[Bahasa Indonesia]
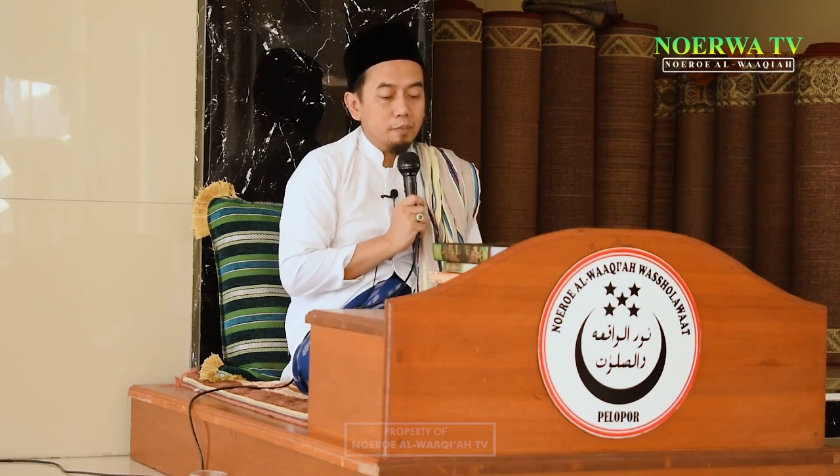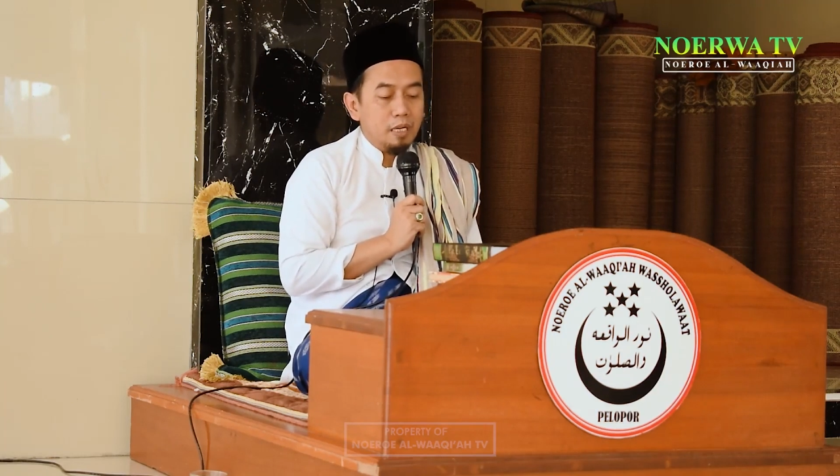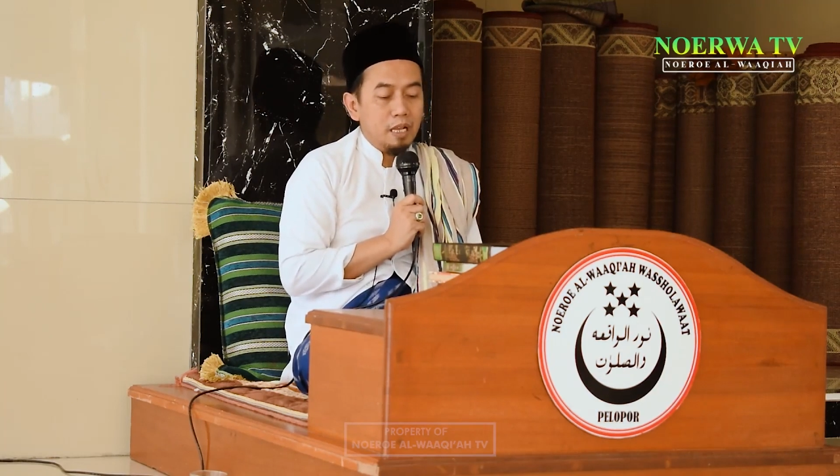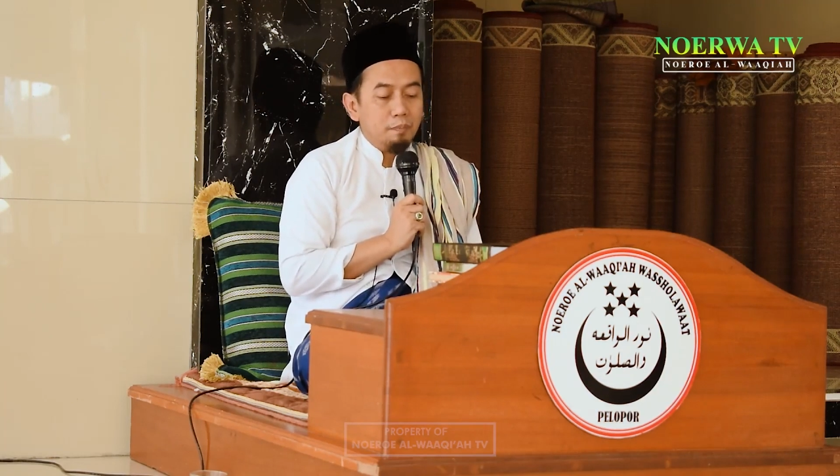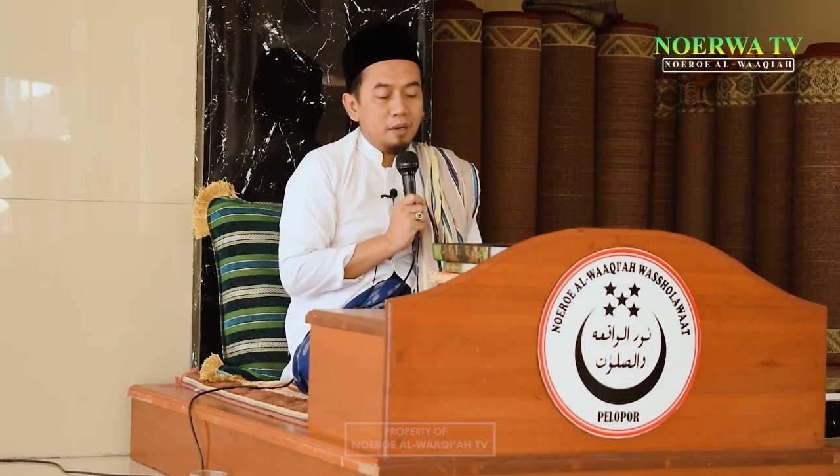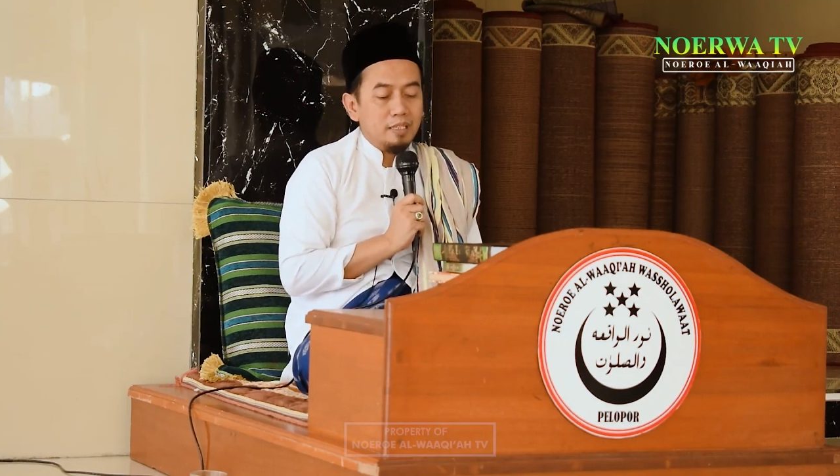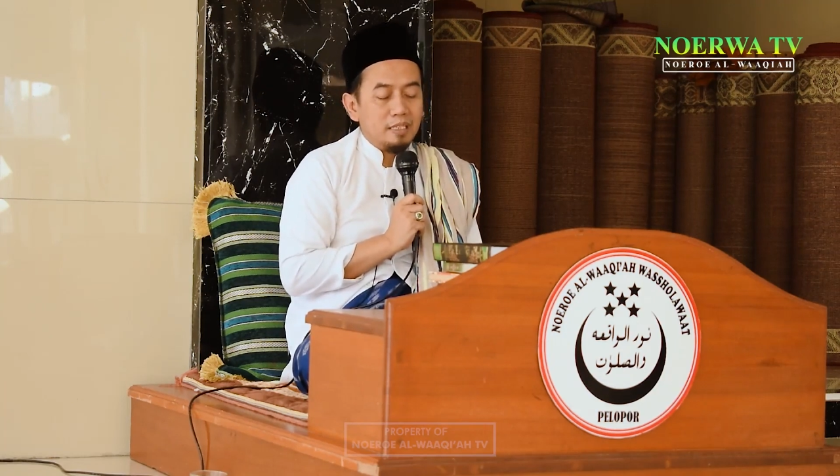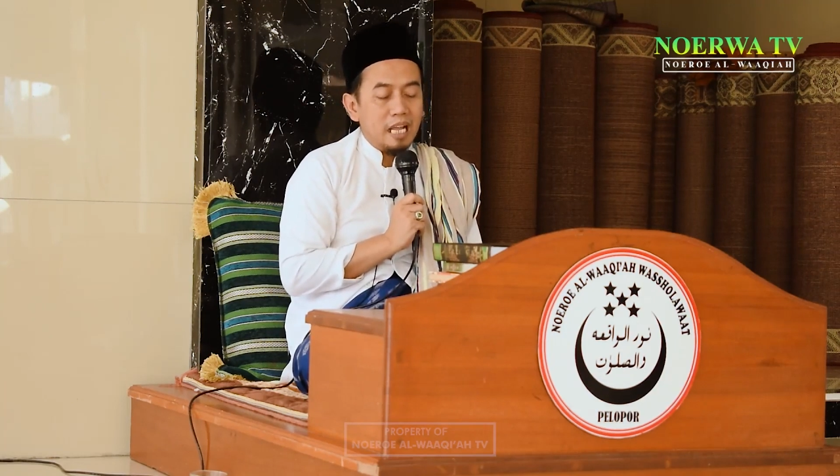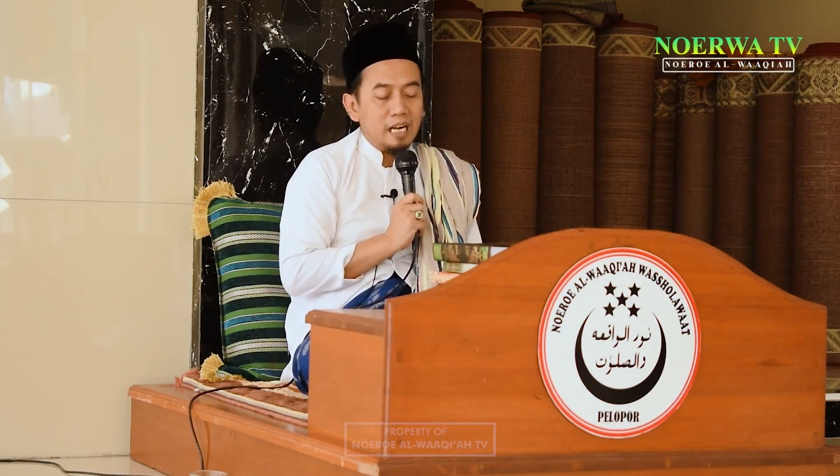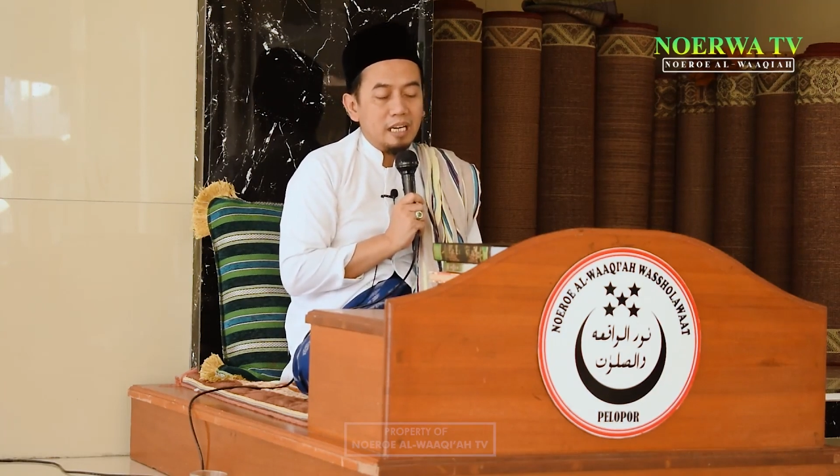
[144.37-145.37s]
ing lapan
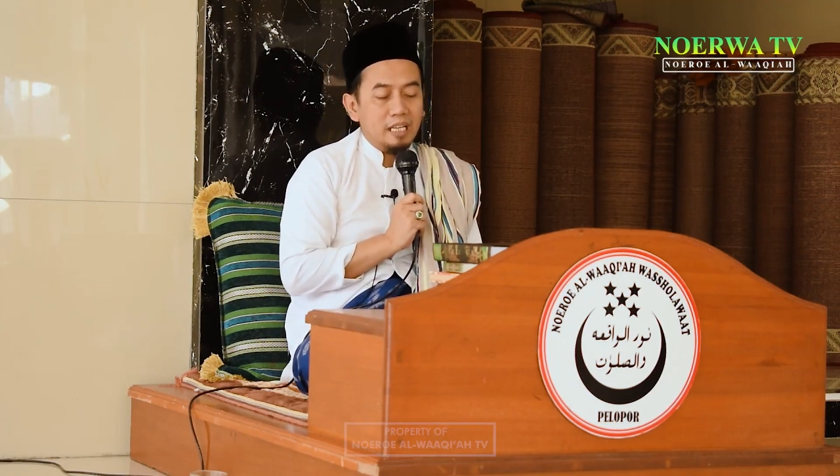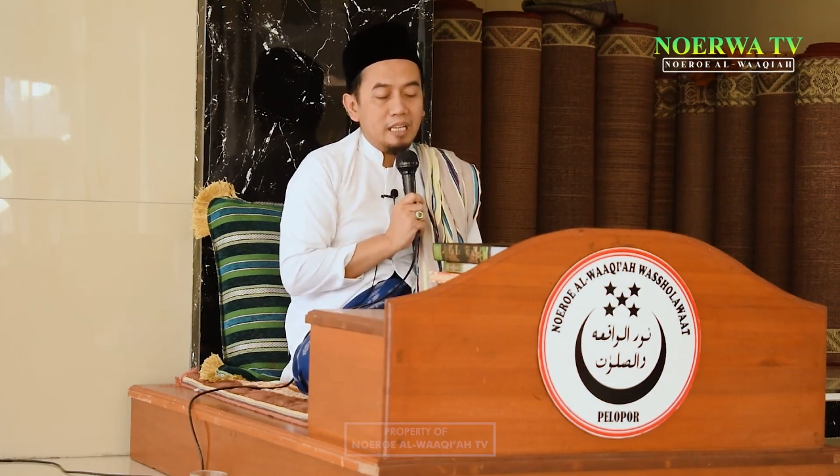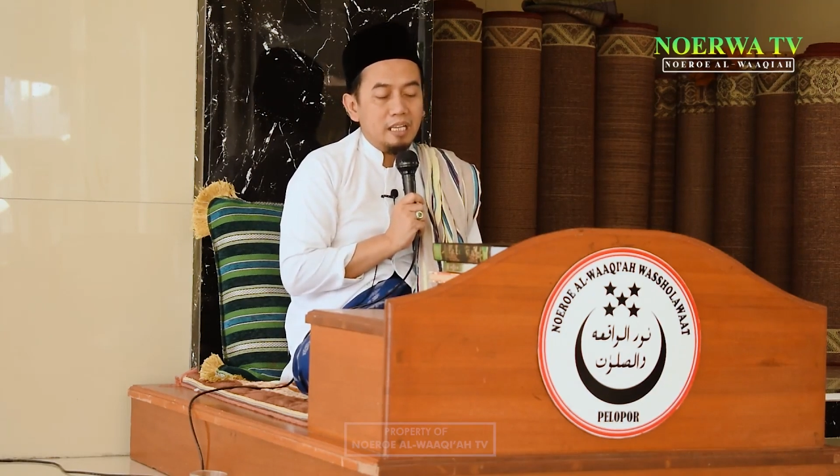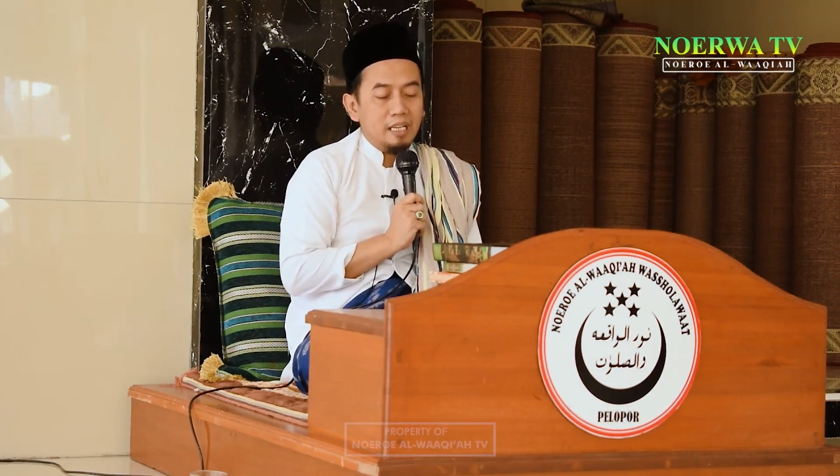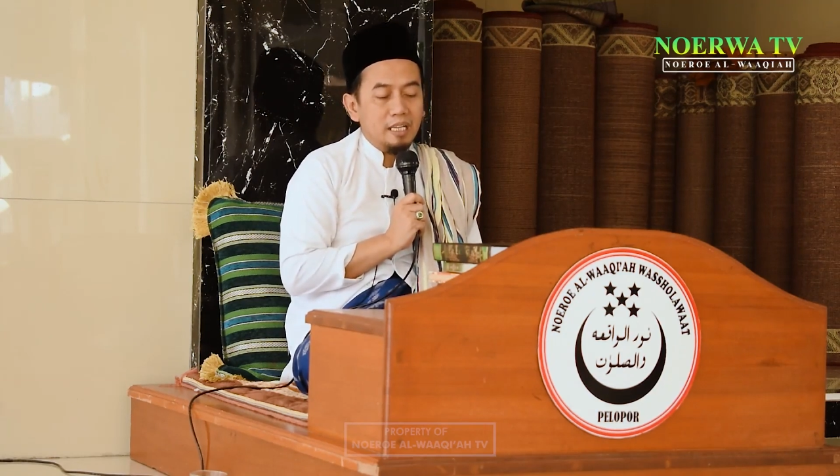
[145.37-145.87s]
sari